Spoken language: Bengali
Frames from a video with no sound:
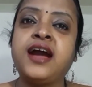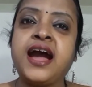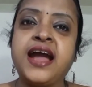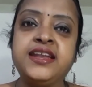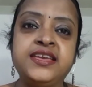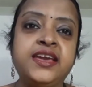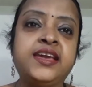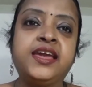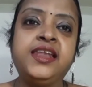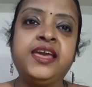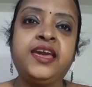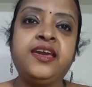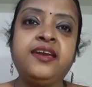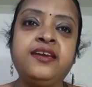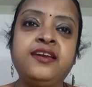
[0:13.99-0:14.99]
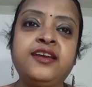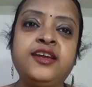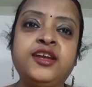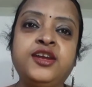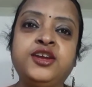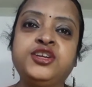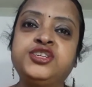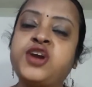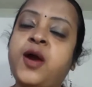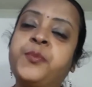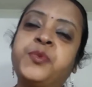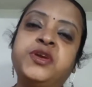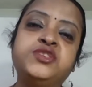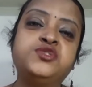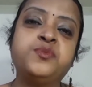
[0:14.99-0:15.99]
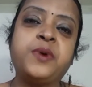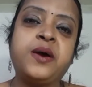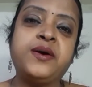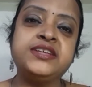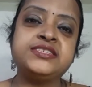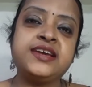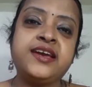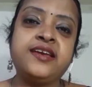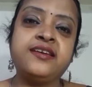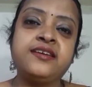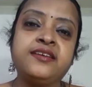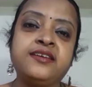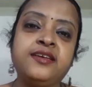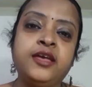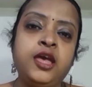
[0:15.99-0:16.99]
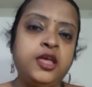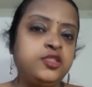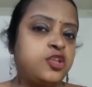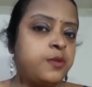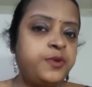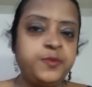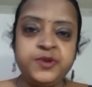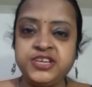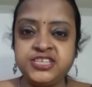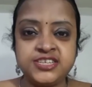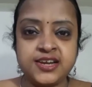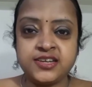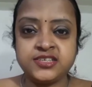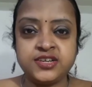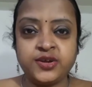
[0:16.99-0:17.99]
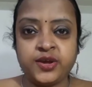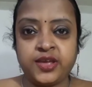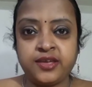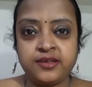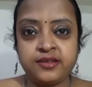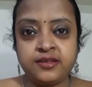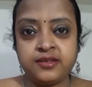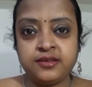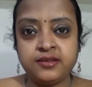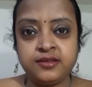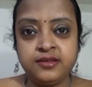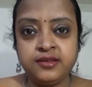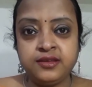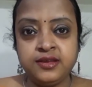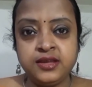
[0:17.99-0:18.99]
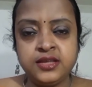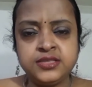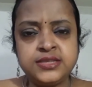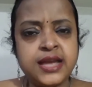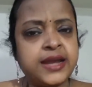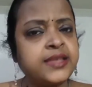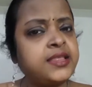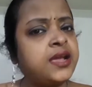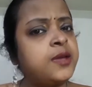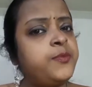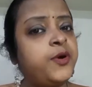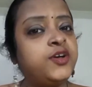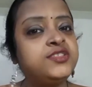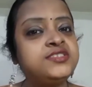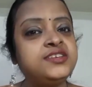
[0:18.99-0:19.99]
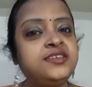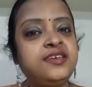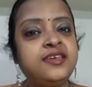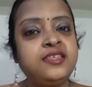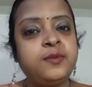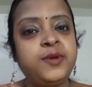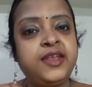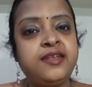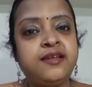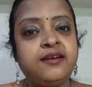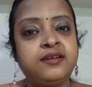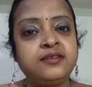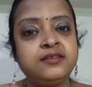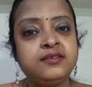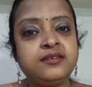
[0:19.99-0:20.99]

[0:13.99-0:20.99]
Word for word: হারিয়ে গেলে সব কিছু পাওয়া যায় তবে বিশ্বাস নয় যাকে তাকে পথ চিনিয়ে দেবেন না